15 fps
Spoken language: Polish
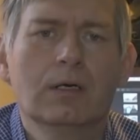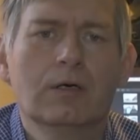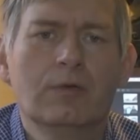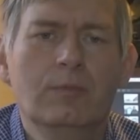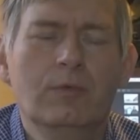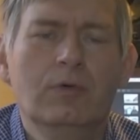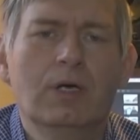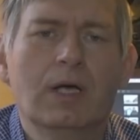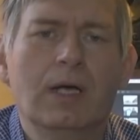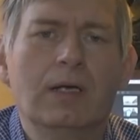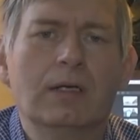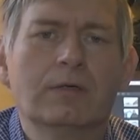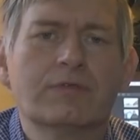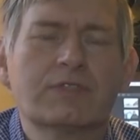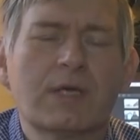
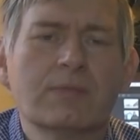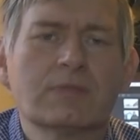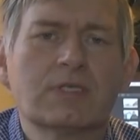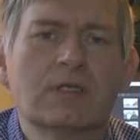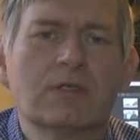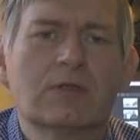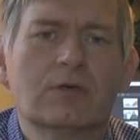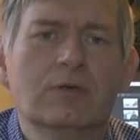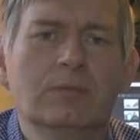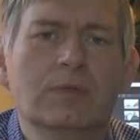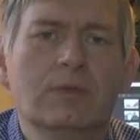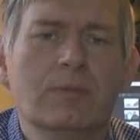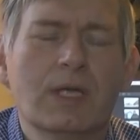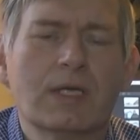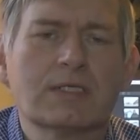chmura w samym centrum
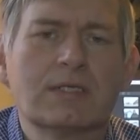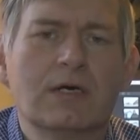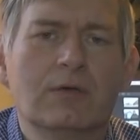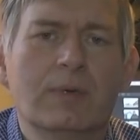miasta